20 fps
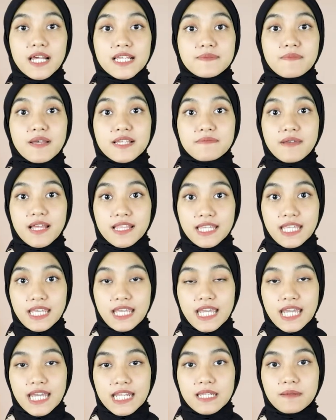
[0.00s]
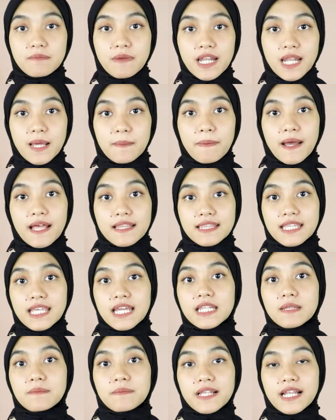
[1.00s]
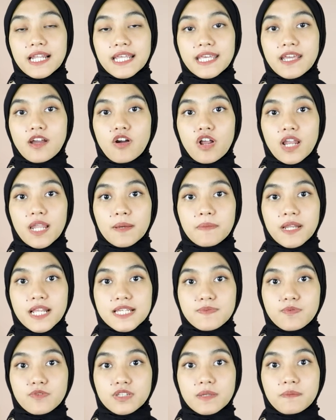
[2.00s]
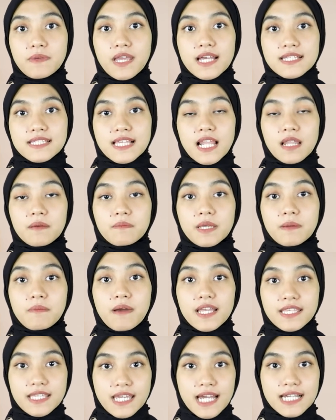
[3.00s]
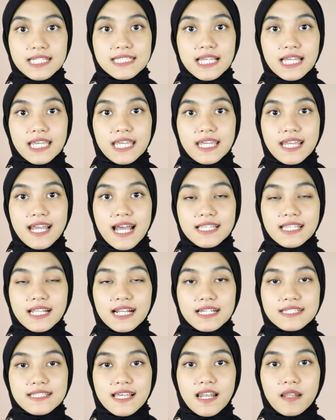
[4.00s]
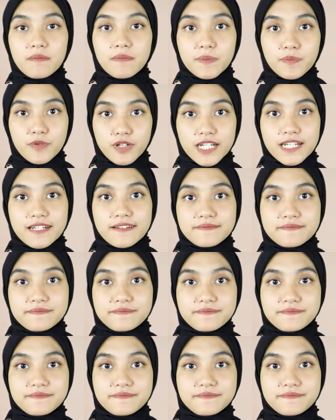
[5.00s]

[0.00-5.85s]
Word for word: beras basmati, di mana pati yang dimiliki oleh beras putih biasa lebih banyak sehingga terkesan lebih pulen.